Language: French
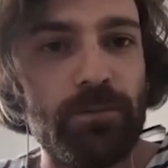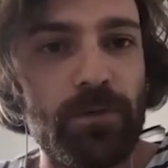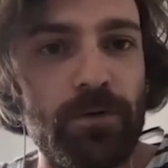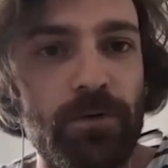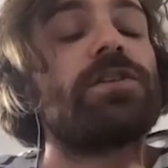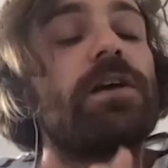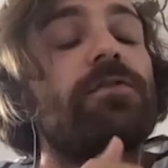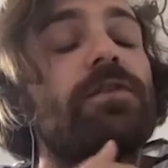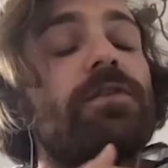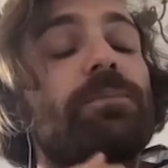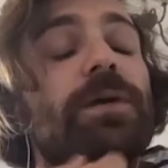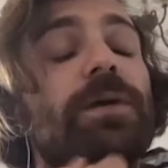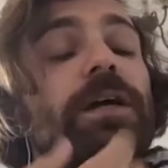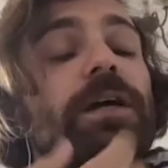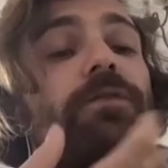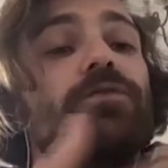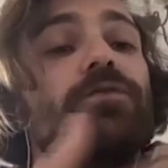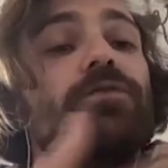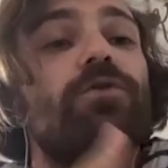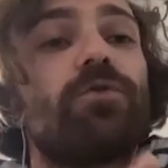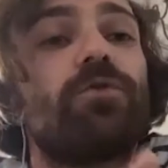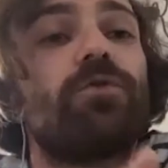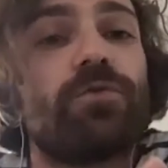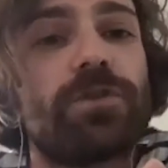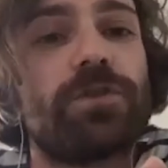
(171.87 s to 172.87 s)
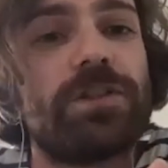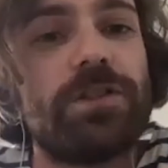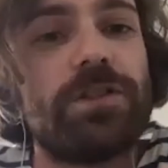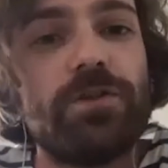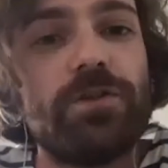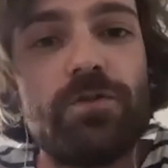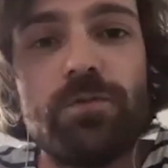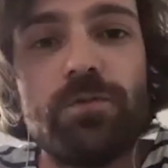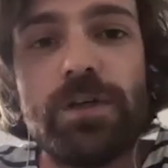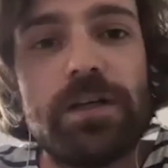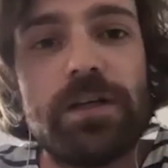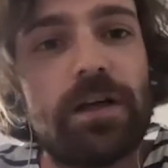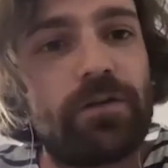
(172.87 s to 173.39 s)
J'avais prévu de
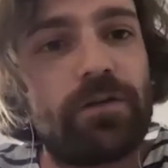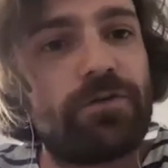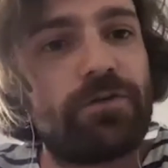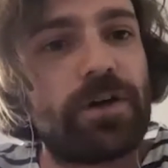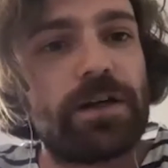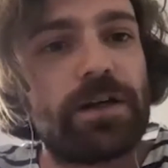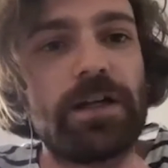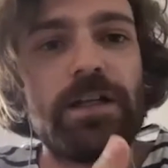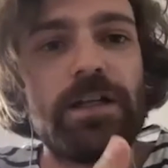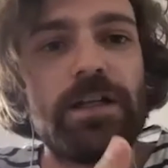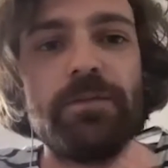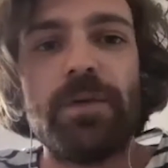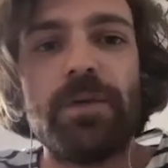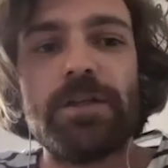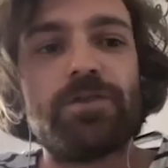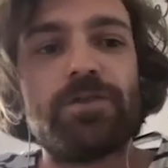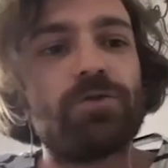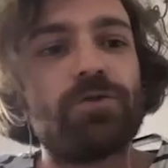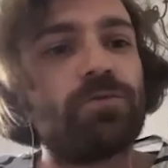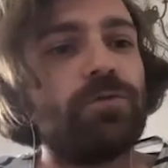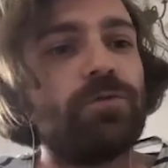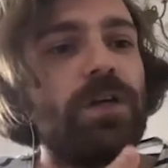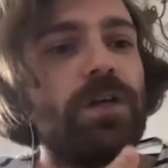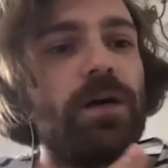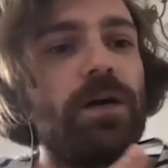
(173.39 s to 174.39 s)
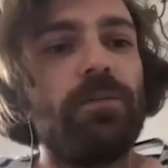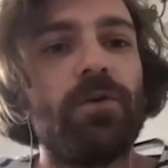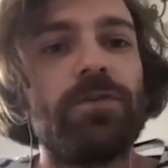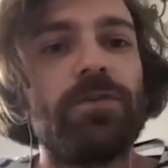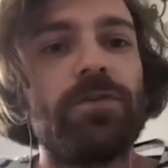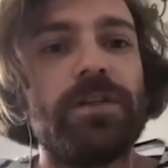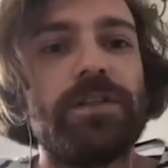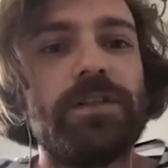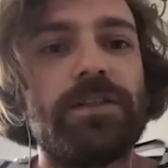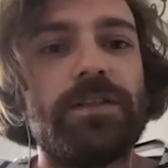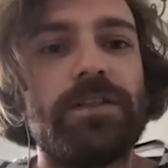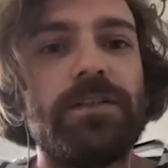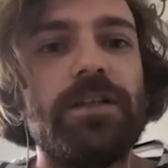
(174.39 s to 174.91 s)
continuer à faire de l'animation ou de la
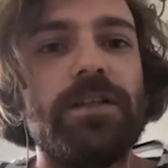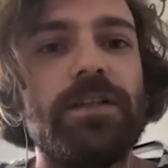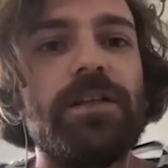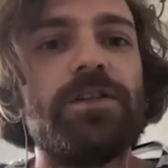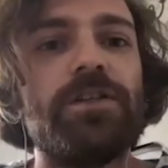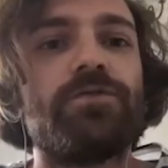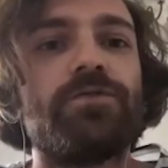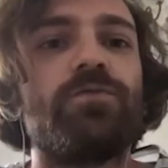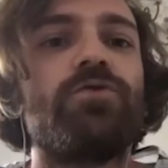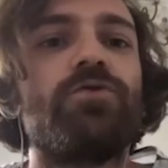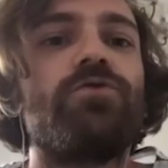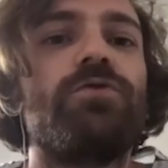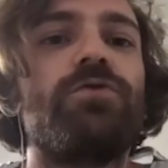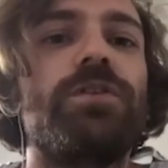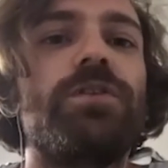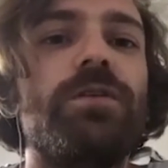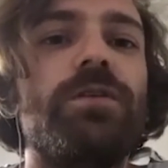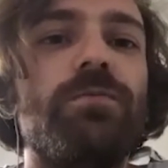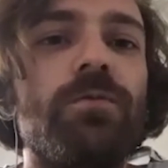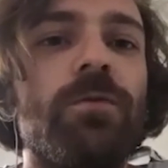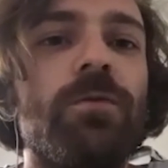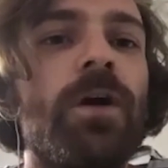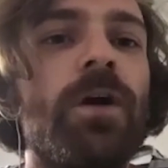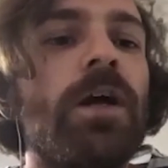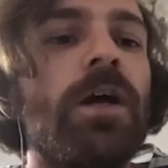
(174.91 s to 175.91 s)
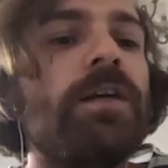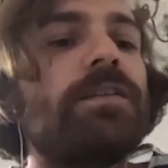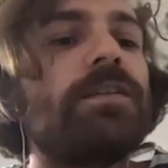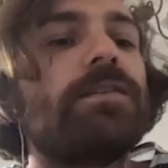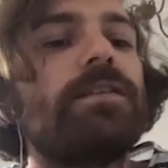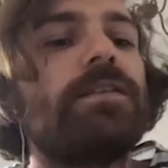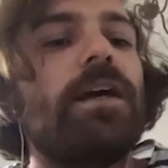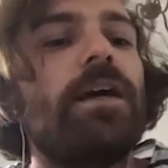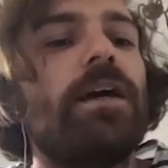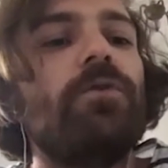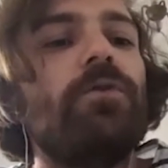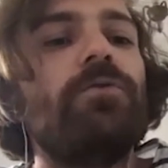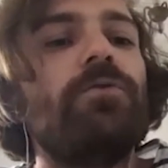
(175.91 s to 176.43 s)
bande dessinée. Je me suis dit, bon,
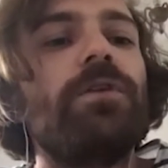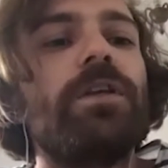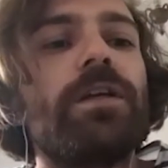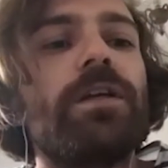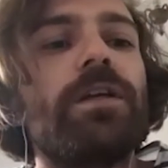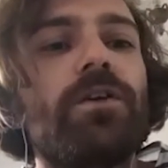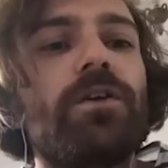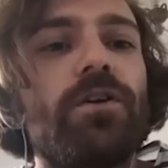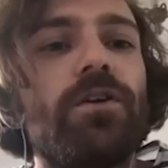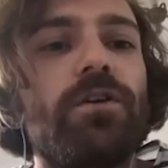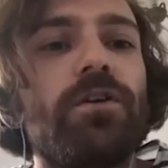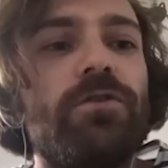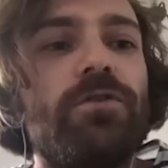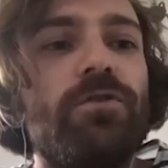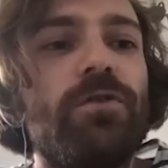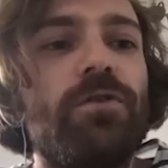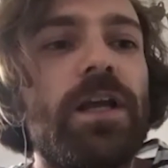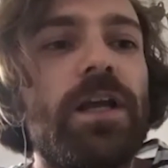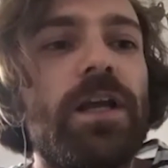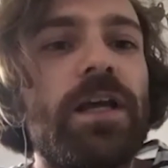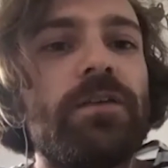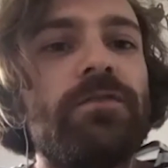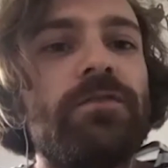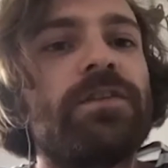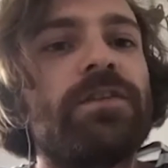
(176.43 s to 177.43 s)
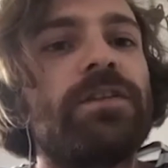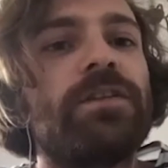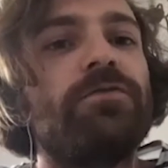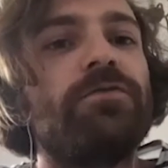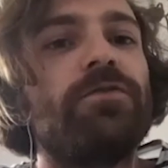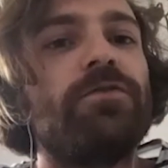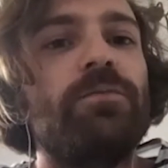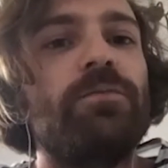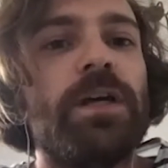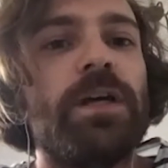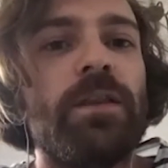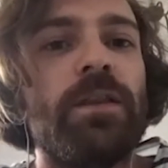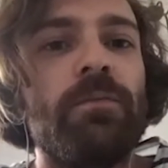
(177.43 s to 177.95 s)
s'il y a une école de live qui
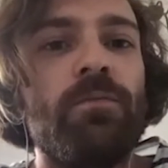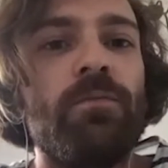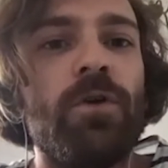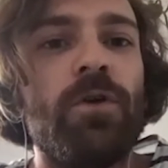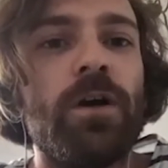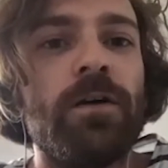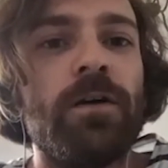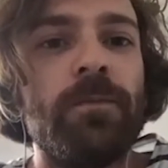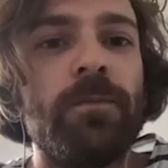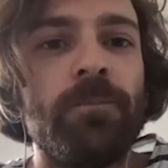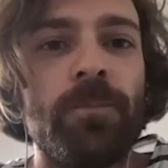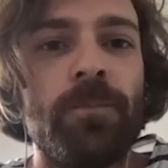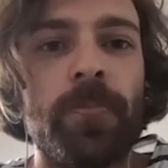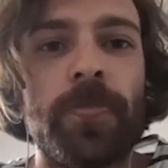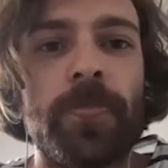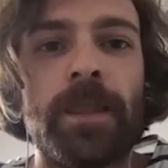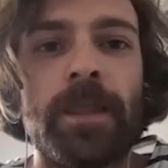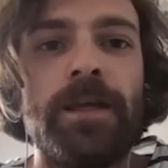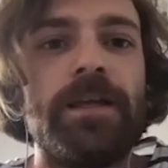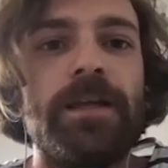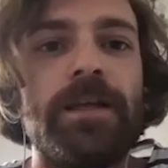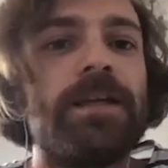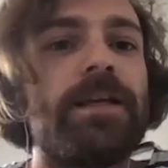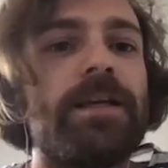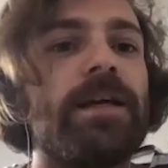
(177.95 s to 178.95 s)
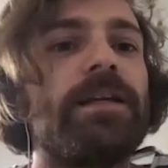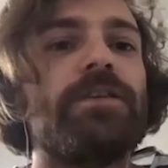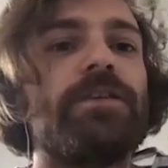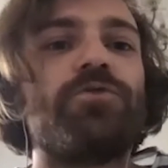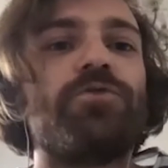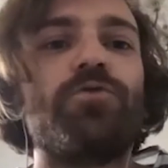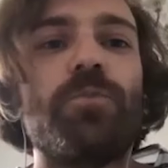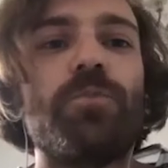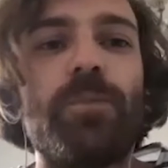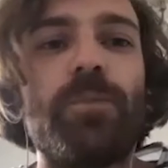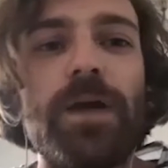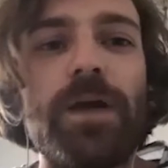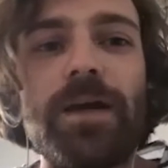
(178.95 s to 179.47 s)
veut bien de moi et qu'elle est
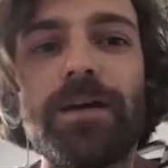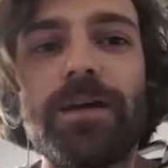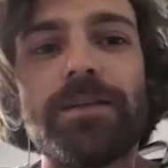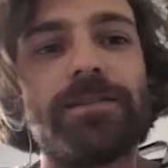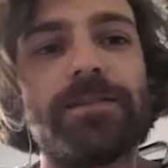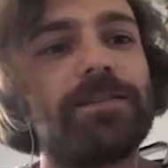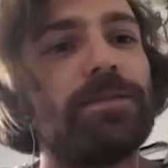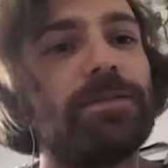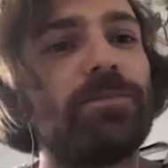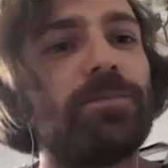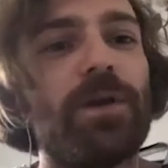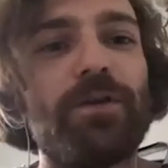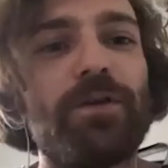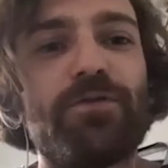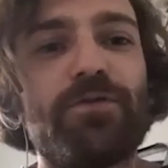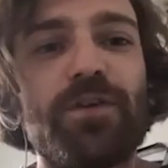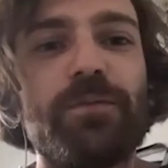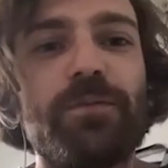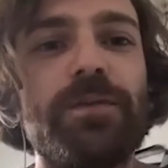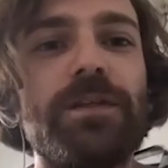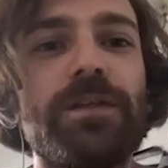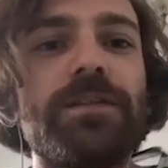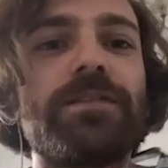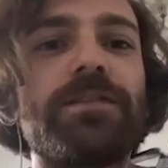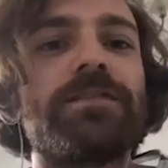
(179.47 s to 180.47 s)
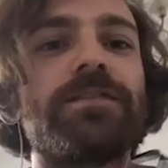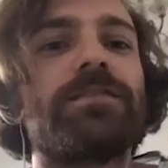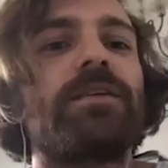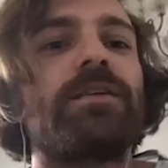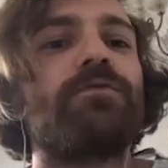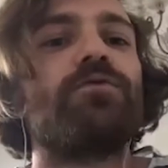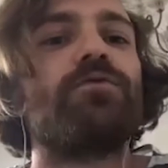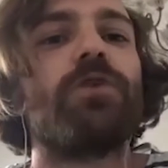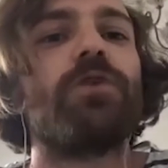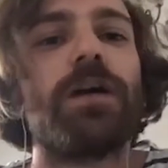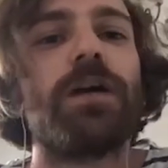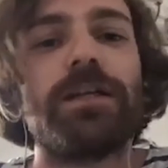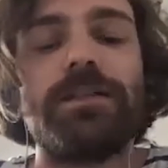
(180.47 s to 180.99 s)
super, type la Fémis, ça
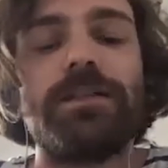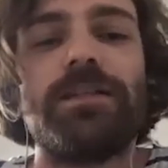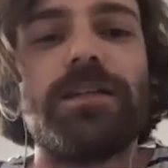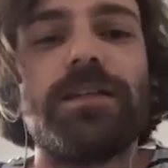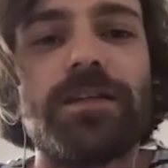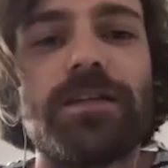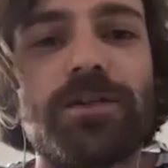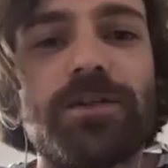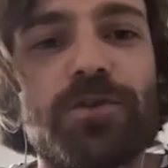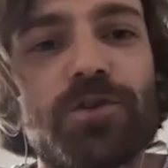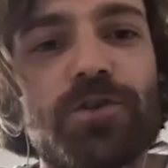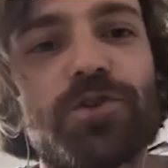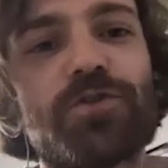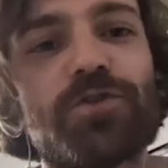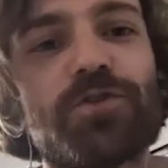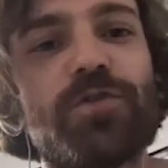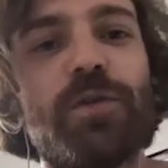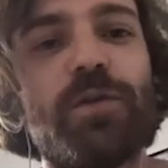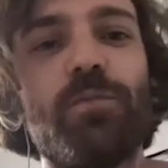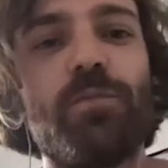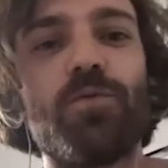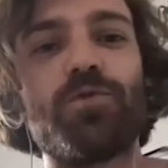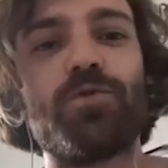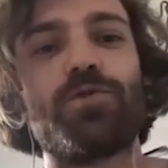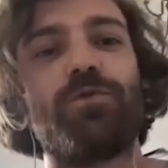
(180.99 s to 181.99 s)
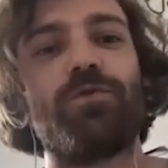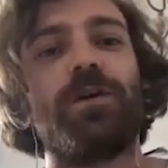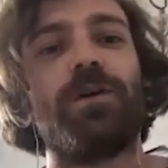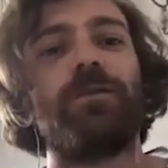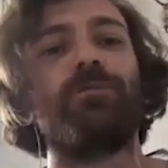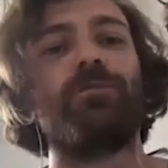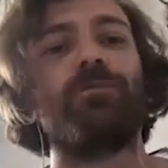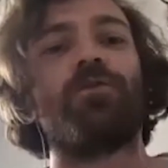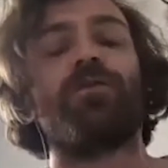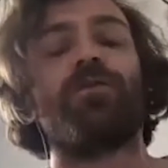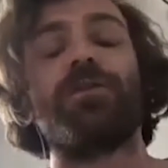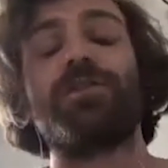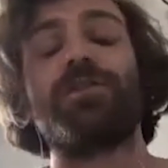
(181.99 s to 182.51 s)
voudra dire que je fais le bon choix.
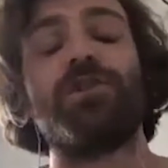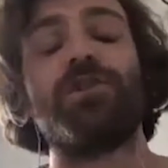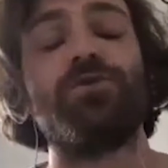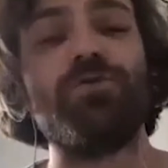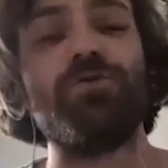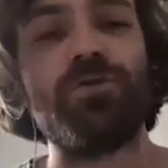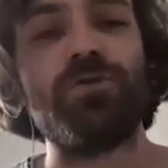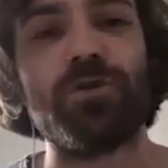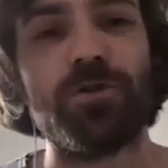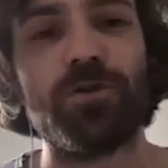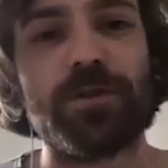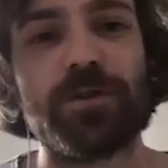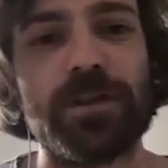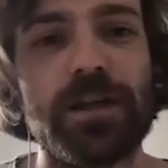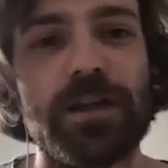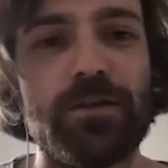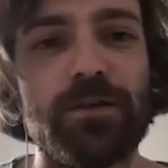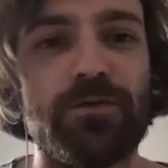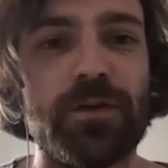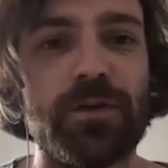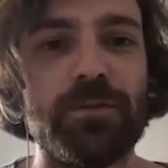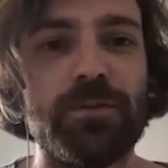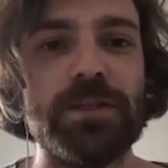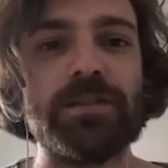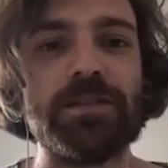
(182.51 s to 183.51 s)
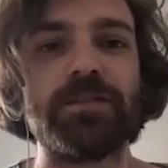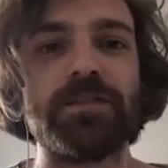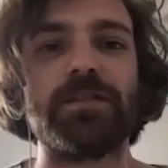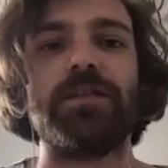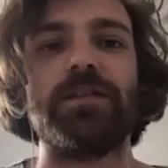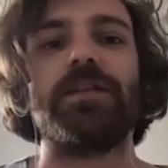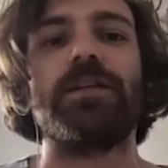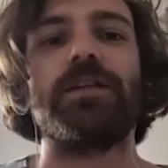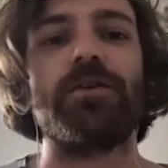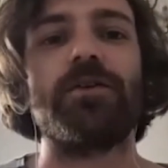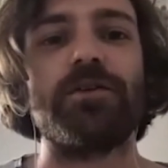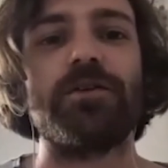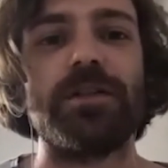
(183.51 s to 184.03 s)
Donc en fait, j'ai juste tenté la Fémis
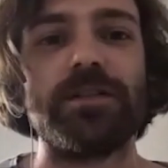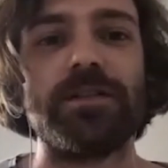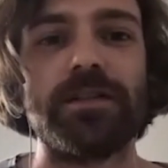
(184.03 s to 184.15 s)
et que